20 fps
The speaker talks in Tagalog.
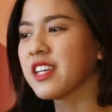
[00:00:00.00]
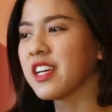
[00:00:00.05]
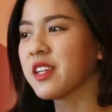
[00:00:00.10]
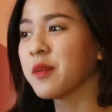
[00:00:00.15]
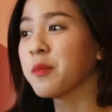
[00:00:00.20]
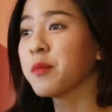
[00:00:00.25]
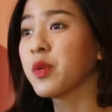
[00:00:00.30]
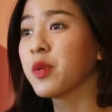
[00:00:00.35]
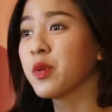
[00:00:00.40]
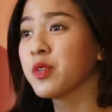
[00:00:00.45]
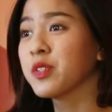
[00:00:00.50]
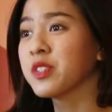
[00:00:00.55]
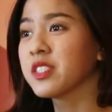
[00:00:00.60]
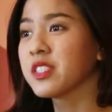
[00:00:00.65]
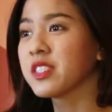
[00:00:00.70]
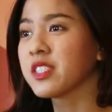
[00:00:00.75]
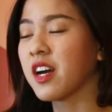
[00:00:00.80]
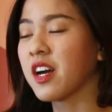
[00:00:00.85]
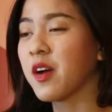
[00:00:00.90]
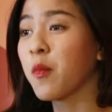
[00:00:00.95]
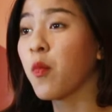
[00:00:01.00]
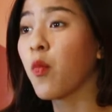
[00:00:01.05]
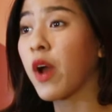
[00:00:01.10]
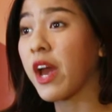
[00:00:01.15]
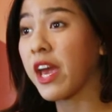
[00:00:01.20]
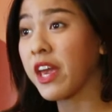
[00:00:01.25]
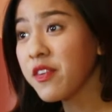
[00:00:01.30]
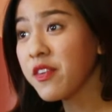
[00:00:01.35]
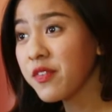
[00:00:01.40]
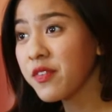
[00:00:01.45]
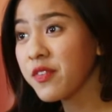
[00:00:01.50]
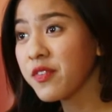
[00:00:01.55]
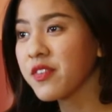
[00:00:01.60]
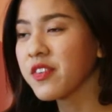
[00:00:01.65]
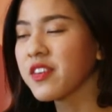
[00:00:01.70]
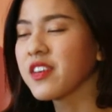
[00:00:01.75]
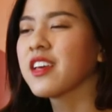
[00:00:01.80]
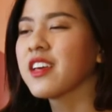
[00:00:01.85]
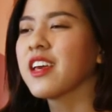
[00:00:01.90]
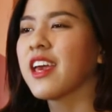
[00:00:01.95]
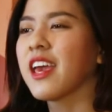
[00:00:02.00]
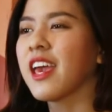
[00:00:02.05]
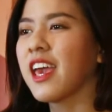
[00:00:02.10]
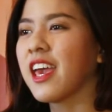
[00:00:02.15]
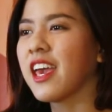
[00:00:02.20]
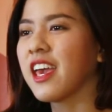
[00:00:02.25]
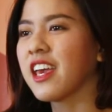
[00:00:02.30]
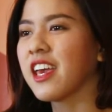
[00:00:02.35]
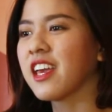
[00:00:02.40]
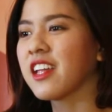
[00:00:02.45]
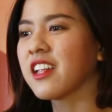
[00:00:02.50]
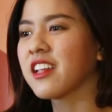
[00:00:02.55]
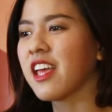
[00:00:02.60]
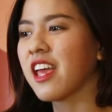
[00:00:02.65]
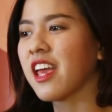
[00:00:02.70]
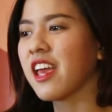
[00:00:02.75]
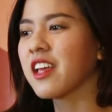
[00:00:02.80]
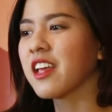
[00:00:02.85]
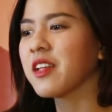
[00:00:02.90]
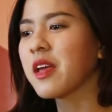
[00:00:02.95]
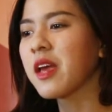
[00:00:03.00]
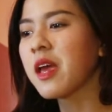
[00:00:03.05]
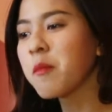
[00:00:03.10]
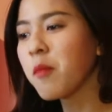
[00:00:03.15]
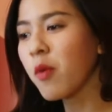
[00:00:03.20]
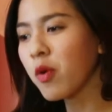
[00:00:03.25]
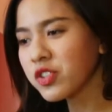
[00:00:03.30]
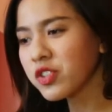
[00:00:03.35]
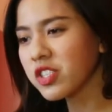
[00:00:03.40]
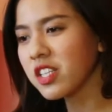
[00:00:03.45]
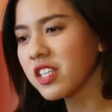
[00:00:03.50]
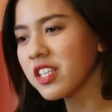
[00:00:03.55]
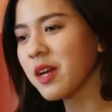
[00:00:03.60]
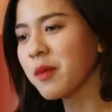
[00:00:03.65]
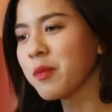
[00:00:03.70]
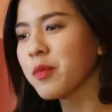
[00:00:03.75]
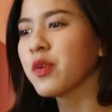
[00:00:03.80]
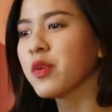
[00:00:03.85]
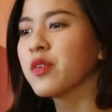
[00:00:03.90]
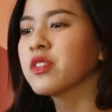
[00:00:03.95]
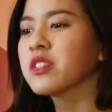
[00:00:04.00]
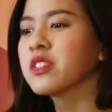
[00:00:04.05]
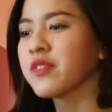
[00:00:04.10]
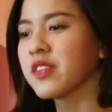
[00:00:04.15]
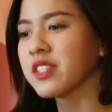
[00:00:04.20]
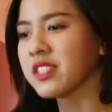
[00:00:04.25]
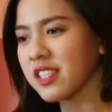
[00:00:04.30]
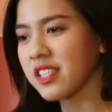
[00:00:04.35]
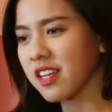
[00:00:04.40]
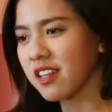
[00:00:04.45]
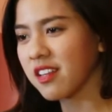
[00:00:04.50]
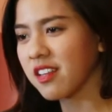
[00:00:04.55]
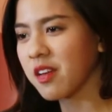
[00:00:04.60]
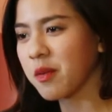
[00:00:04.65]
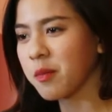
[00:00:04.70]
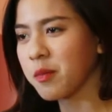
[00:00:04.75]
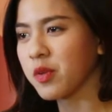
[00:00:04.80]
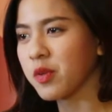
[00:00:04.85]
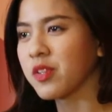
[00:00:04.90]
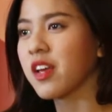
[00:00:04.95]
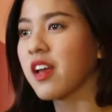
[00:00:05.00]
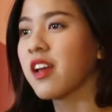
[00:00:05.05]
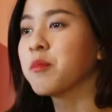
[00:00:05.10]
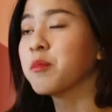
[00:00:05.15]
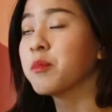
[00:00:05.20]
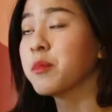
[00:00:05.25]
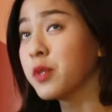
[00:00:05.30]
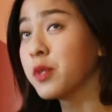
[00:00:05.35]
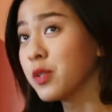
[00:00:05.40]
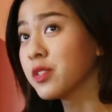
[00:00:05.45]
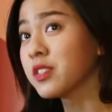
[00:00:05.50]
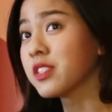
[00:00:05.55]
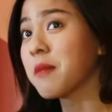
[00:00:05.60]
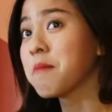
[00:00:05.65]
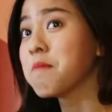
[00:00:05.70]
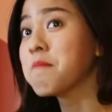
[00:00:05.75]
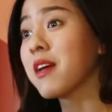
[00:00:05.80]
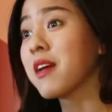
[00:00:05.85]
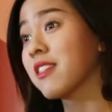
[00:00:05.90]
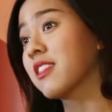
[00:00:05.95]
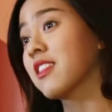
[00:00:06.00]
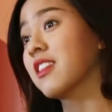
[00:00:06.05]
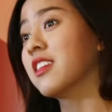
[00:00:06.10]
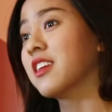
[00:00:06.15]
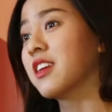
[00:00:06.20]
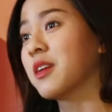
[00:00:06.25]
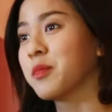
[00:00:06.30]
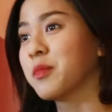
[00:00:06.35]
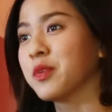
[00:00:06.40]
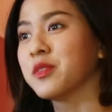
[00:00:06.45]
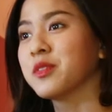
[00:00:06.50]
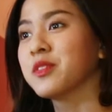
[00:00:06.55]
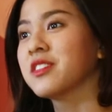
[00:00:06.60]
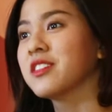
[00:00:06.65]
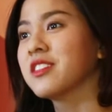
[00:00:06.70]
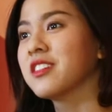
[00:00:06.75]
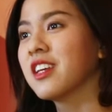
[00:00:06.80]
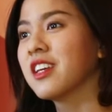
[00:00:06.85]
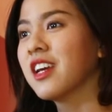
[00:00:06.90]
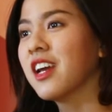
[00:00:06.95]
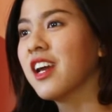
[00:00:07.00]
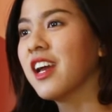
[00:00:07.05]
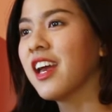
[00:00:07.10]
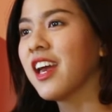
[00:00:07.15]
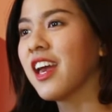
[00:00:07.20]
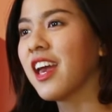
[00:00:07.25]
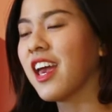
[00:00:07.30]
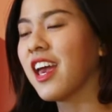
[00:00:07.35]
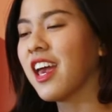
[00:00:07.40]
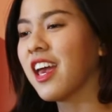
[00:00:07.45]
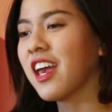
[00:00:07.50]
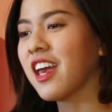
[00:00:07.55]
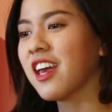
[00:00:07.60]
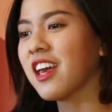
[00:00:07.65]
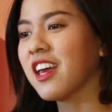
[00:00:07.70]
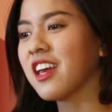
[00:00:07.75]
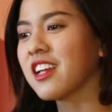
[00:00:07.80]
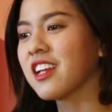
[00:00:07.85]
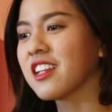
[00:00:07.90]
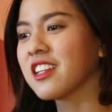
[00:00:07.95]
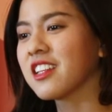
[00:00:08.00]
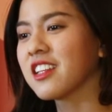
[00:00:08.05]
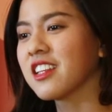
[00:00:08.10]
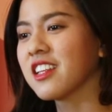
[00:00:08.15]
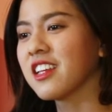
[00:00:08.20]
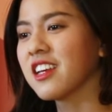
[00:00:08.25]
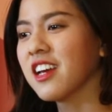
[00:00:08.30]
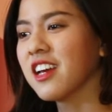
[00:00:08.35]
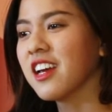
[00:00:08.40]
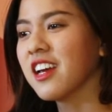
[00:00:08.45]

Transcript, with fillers: an abused um, wife and emotionally abused, physically abused, abused, and mentally abused. And